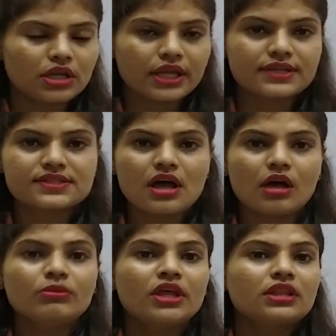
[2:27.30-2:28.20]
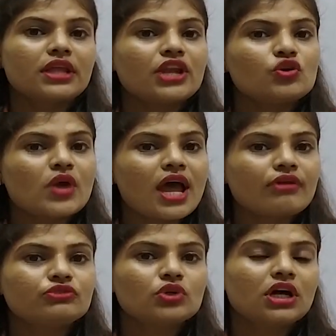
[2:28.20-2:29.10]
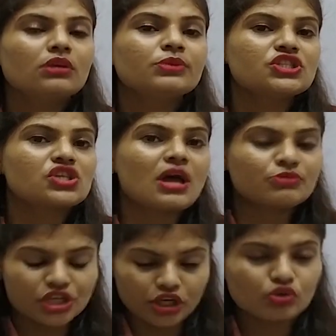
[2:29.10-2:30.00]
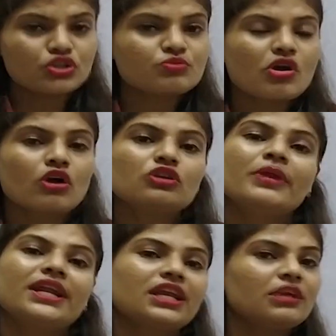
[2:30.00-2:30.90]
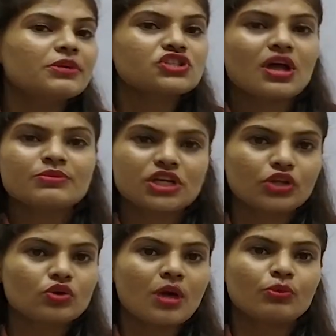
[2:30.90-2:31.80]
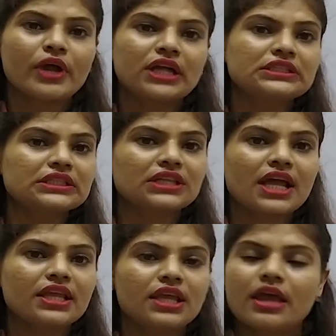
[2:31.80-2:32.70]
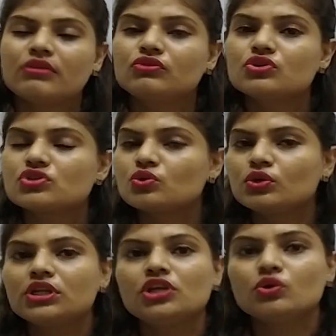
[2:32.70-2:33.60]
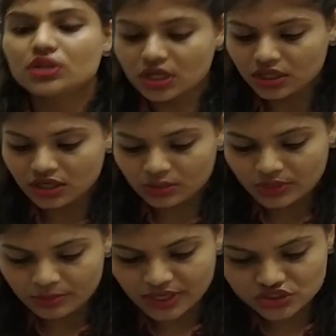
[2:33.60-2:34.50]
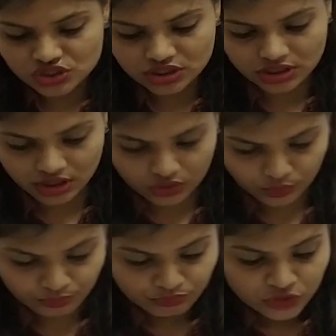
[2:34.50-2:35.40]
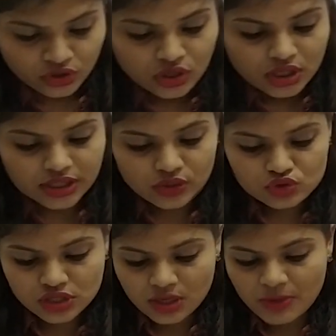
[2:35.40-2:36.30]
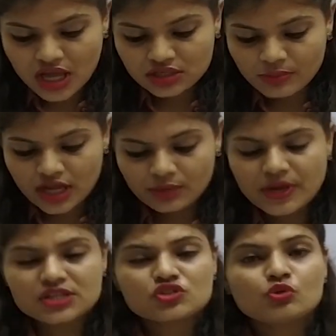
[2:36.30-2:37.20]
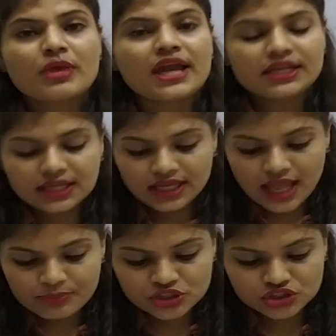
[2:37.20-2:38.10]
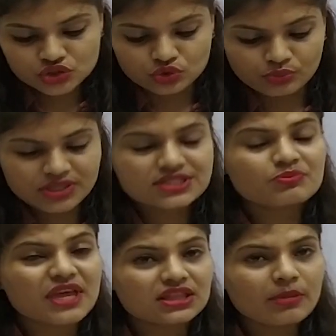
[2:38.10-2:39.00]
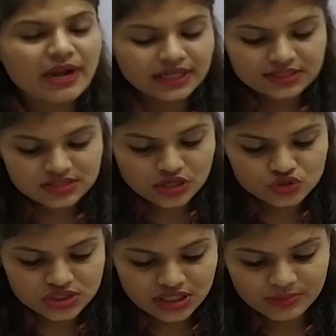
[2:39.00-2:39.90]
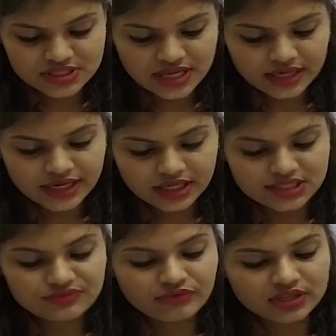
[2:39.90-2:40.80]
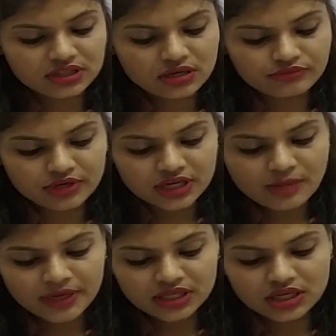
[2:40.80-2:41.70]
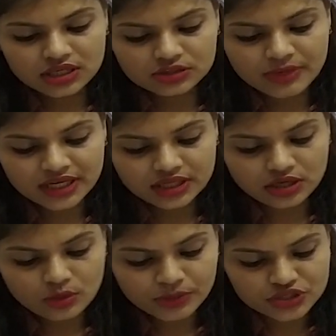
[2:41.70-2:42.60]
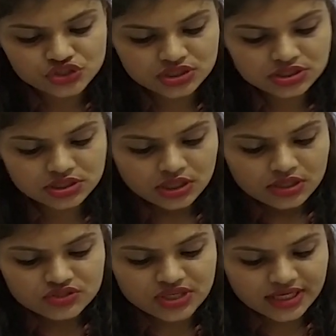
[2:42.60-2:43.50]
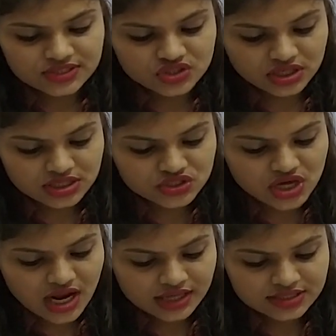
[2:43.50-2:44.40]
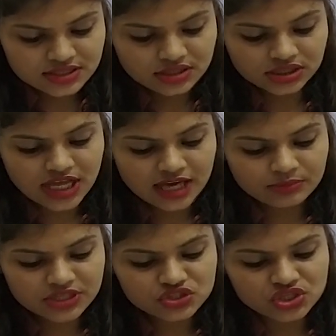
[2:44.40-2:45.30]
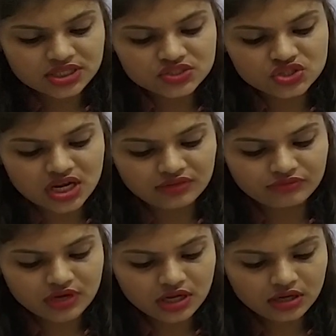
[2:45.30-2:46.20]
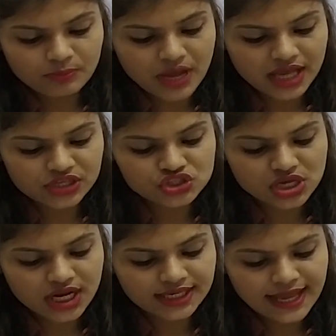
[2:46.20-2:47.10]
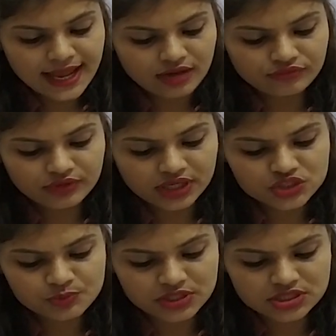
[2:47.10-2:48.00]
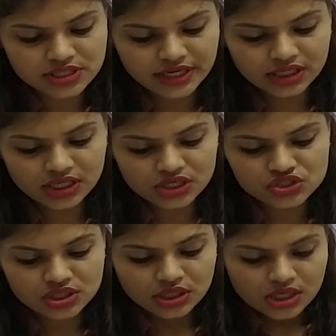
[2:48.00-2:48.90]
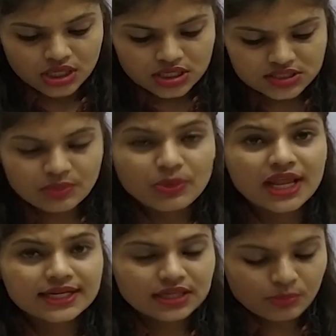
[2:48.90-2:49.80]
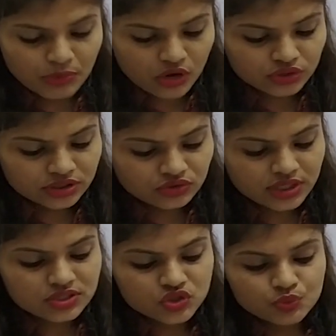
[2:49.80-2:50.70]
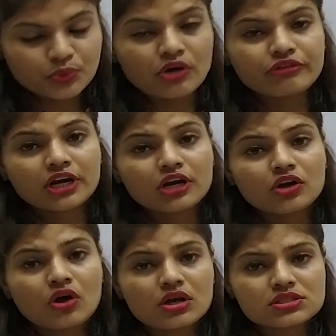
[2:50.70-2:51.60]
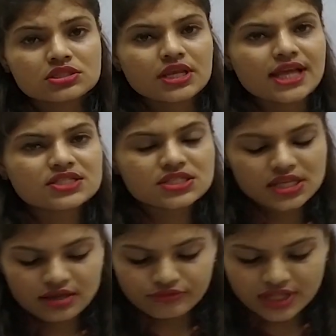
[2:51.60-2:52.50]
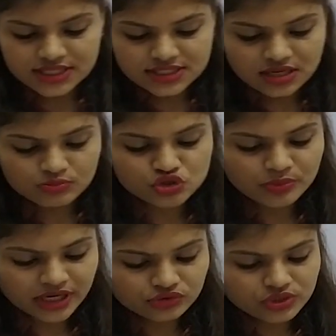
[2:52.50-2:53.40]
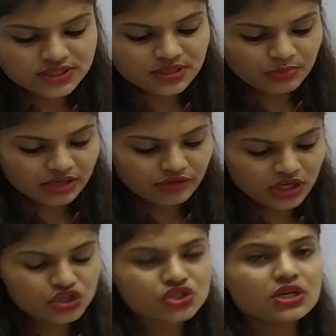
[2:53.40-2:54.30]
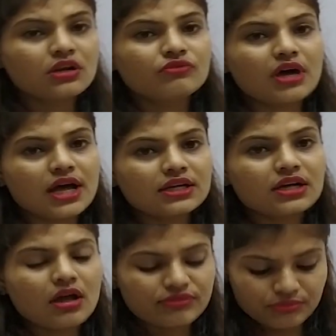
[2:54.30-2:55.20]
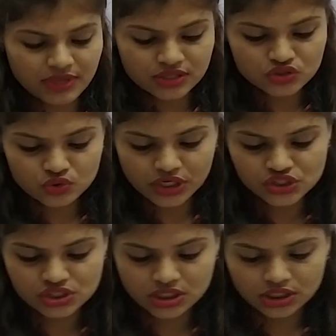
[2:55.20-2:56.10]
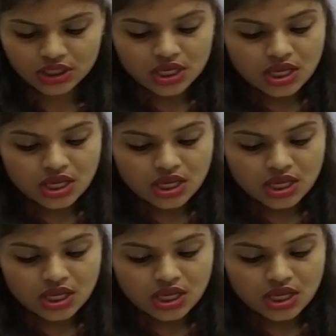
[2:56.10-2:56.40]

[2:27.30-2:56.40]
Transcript: एग्जाम देन यू हैव टू लर्न पंजाब के तो इसमें ऑटोमेटिकली पंजाब जी के तो आपको ऐड करना ही है वो ज़रूरी नहीं होता कि हर बार मैंशन किया हो देन उसके बाद हमारे पास न्यूमेरिकल एप्टीट्यूड मीन्स मैथेमेटिक्स का जो सिलेबस है डेट इज फंडामेंटल अर्थमेटिकल ऑपरेशन स्टेटिस्टिकल चार्ट टाइम डिस्टेंस टाइम वर्क पाए चार्ट एवरेज परसेंटेज सिंपल एंड कंपाउंड इंटरेस्ट प्रॉफिट एंड लॉस एच सी एफ एल्सियम ज्योमेट्री सिंप्लीफिकेशन वारग्राफ मैंसुरेशन